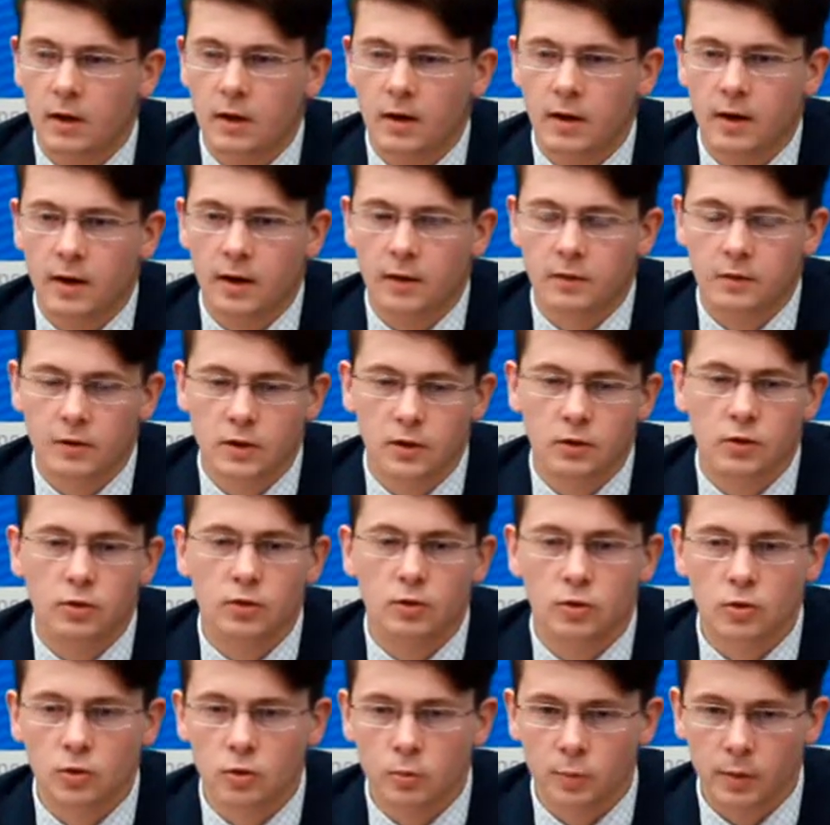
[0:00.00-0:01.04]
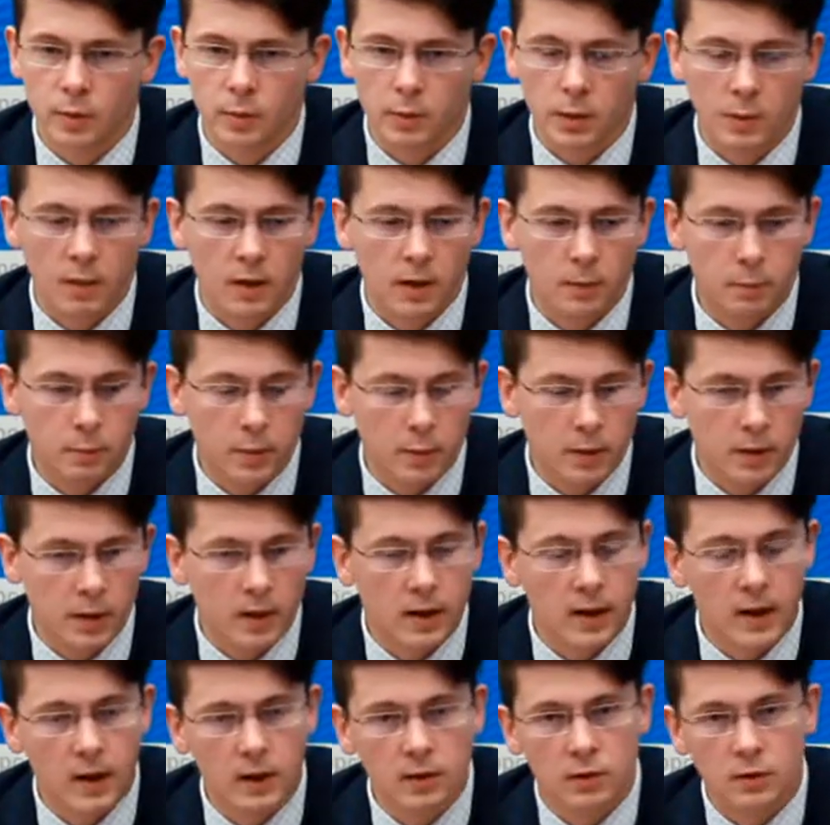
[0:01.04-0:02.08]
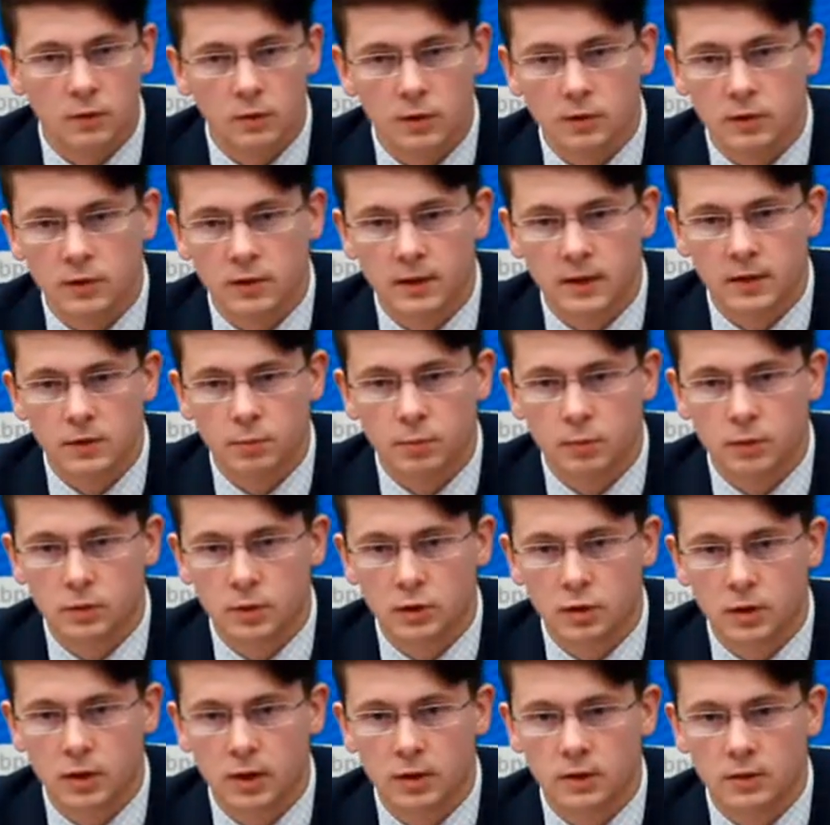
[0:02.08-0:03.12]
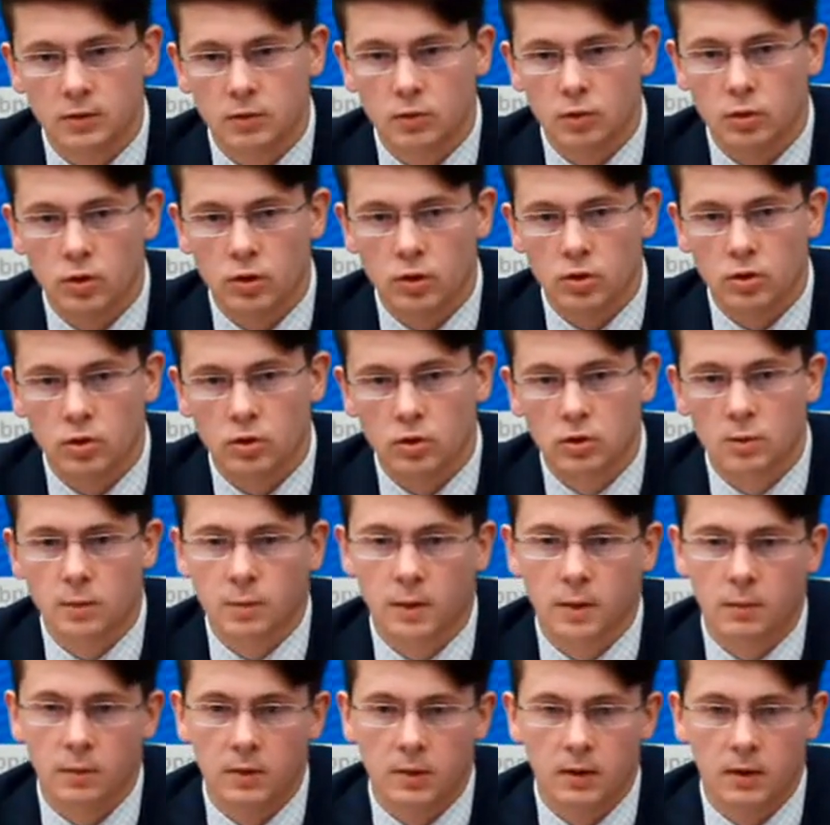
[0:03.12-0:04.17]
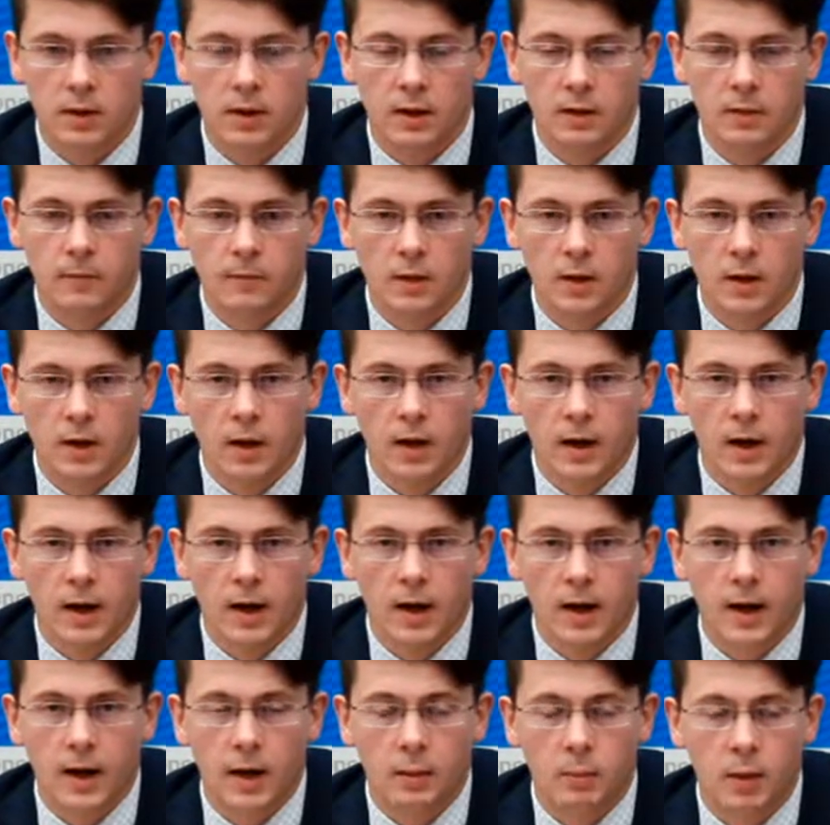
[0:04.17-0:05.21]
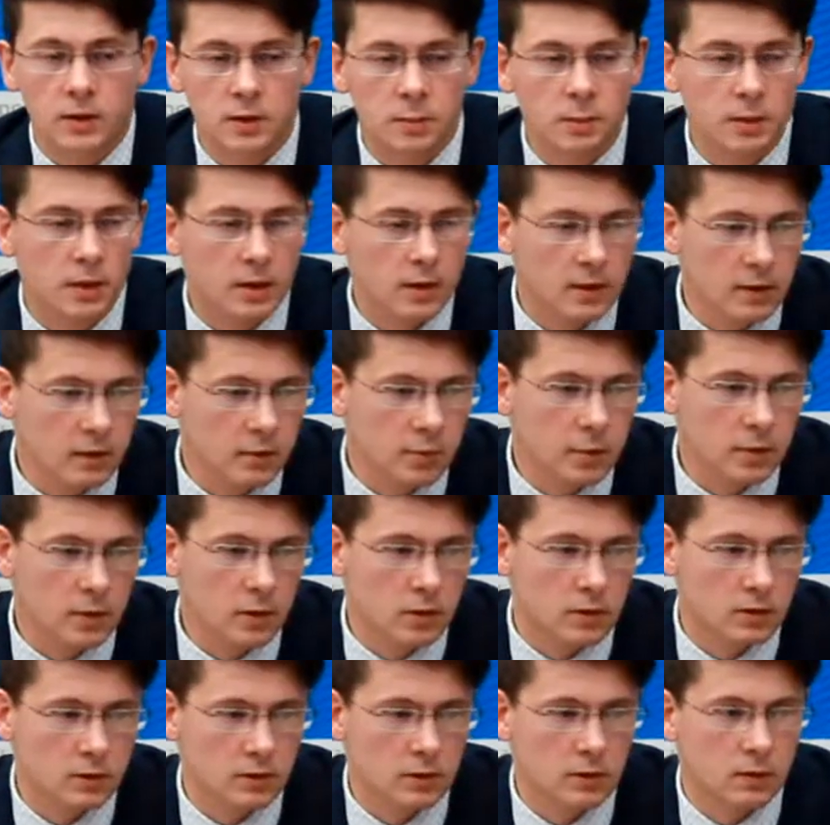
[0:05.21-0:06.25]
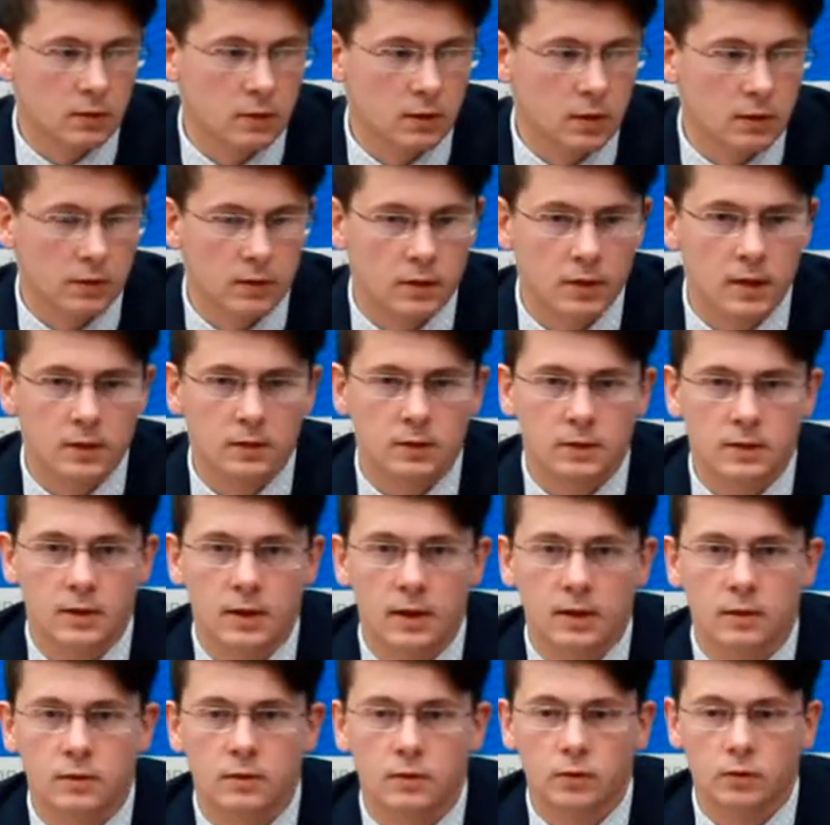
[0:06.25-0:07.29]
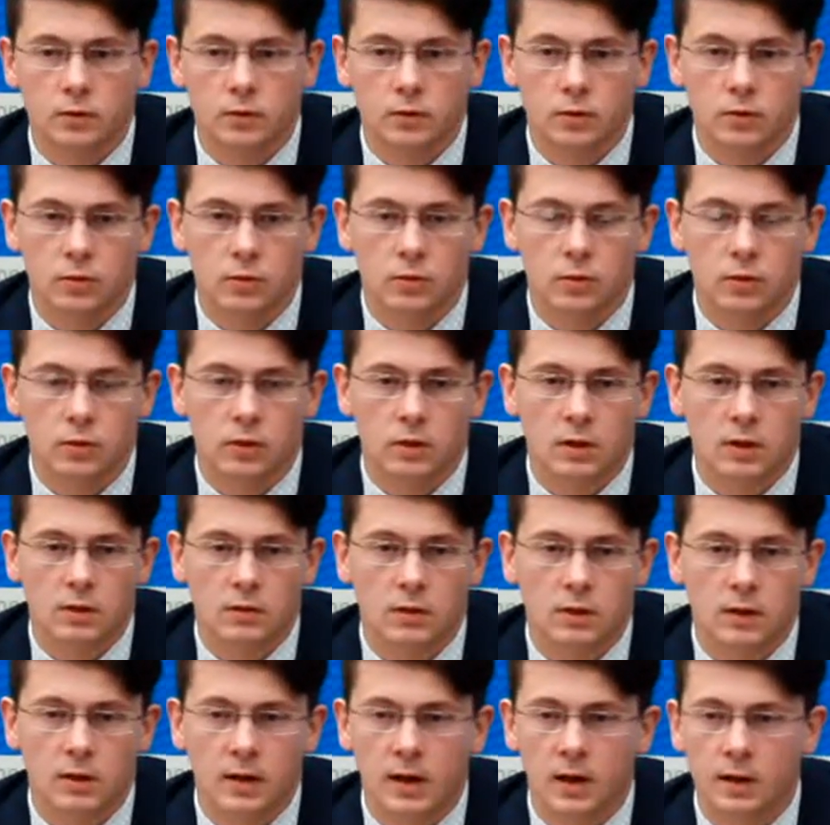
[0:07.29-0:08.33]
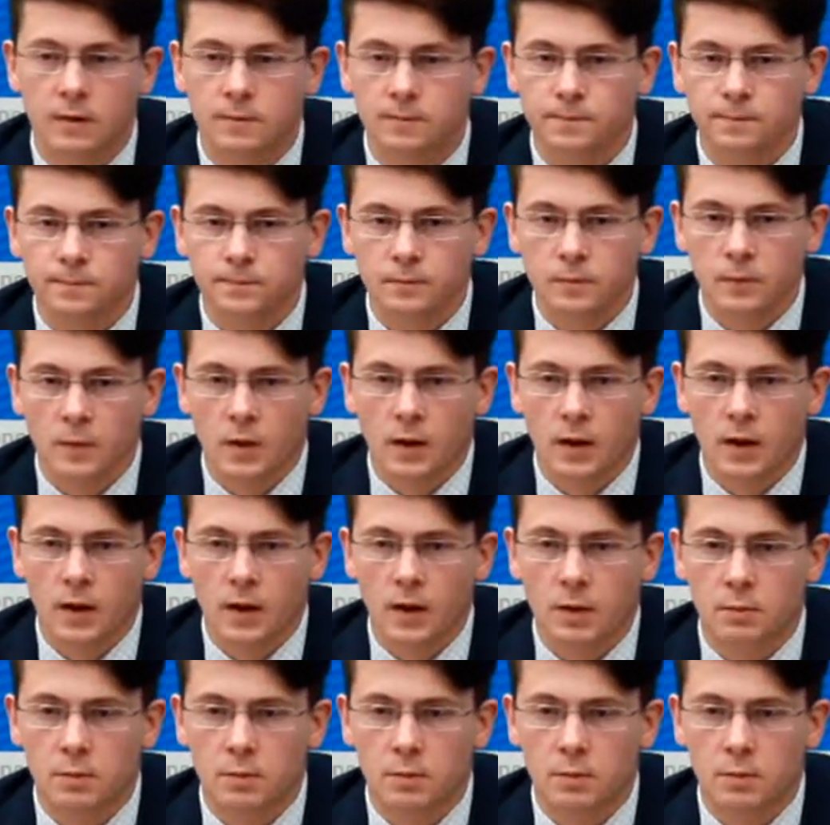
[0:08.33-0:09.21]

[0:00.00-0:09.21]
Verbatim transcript: а, все друг другу помогают, и в результате получается город что-то приобретает. А малым городам в Беларуси действительно не хватает социальной инфраструктуры, не хватает а,